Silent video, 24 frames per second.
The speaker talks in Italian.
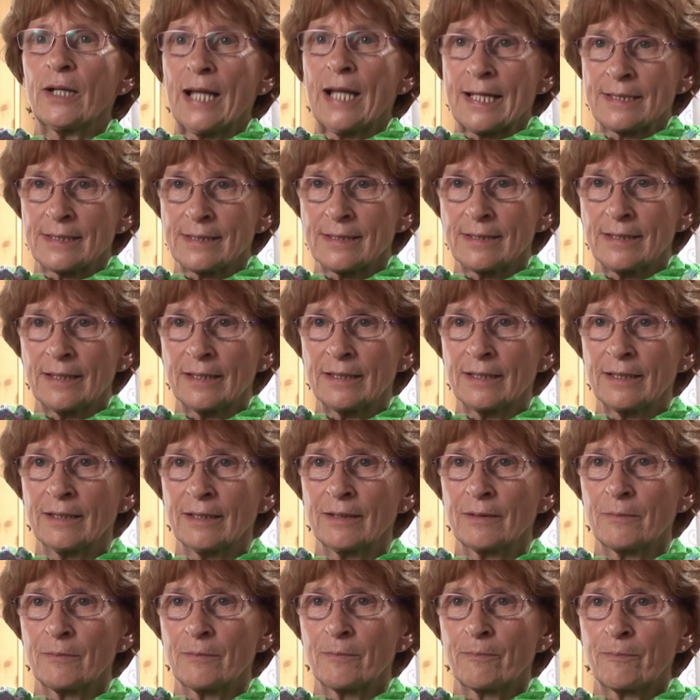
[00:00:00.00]
e la mia
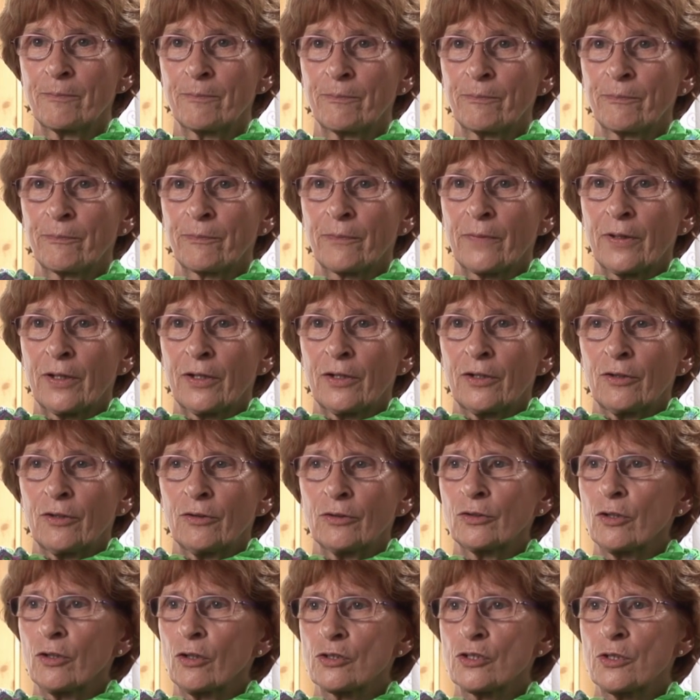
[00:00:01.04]
amica mi fece la
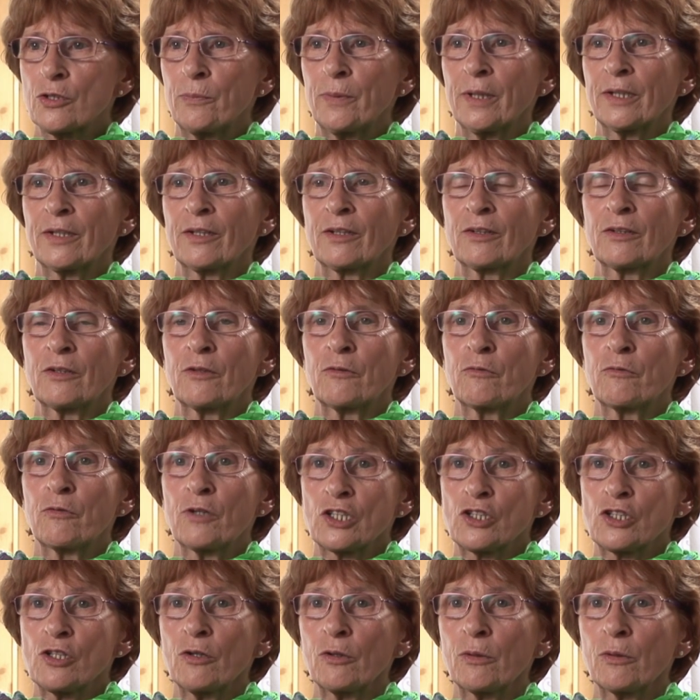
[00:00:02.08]
proposta di
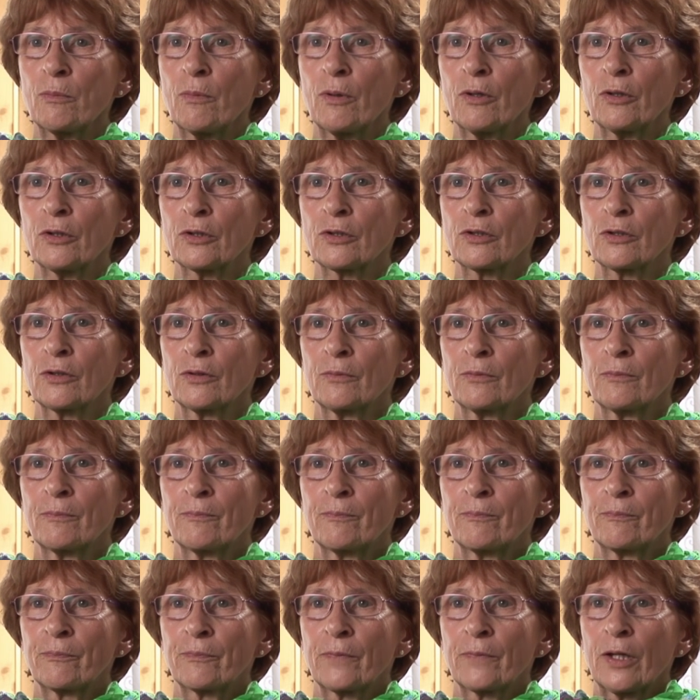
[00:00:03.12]
venire ad un'ora di
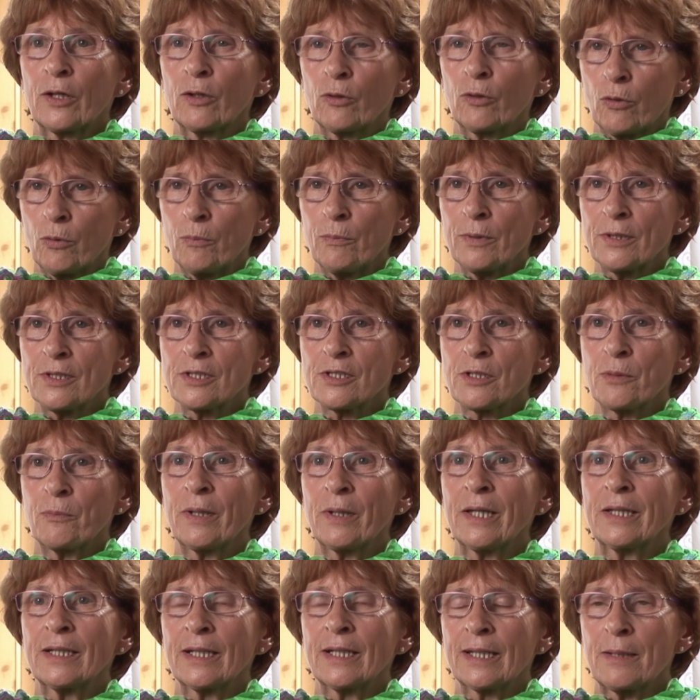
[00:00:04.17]
comunità e di
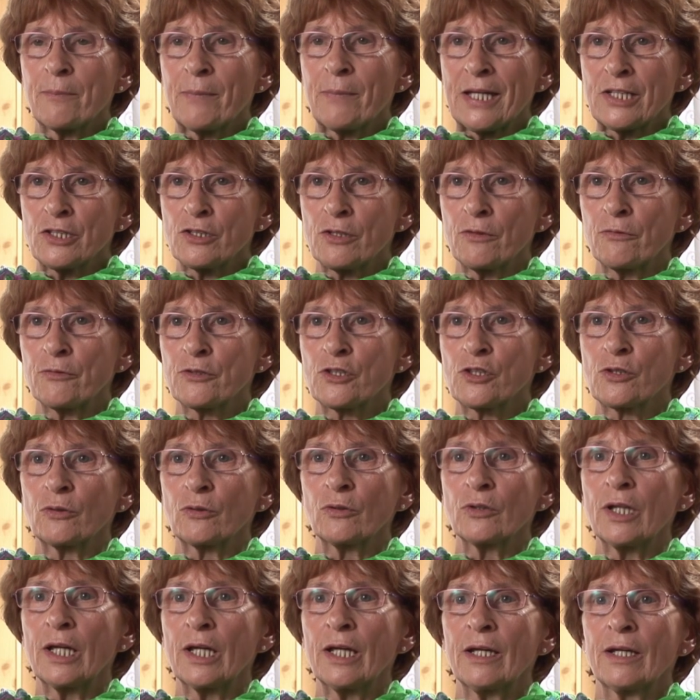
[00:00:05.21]
fare prima
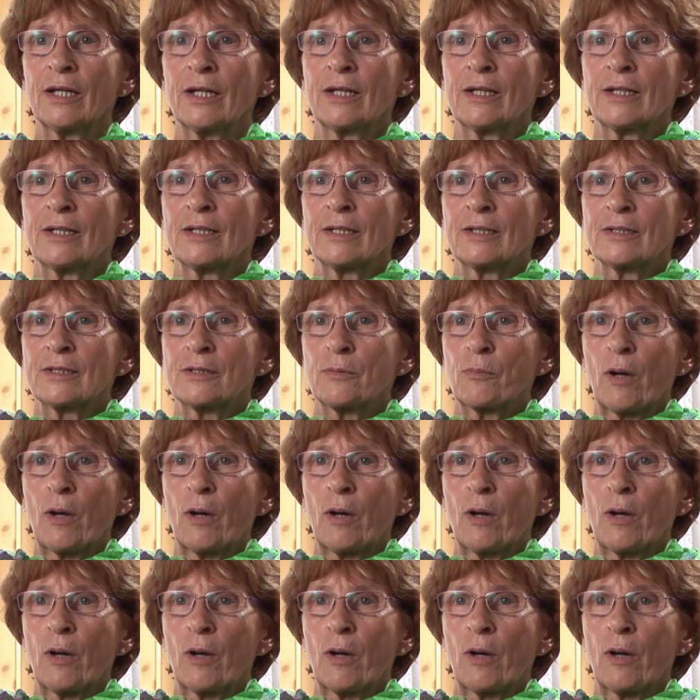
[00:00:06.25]
l'introduzione.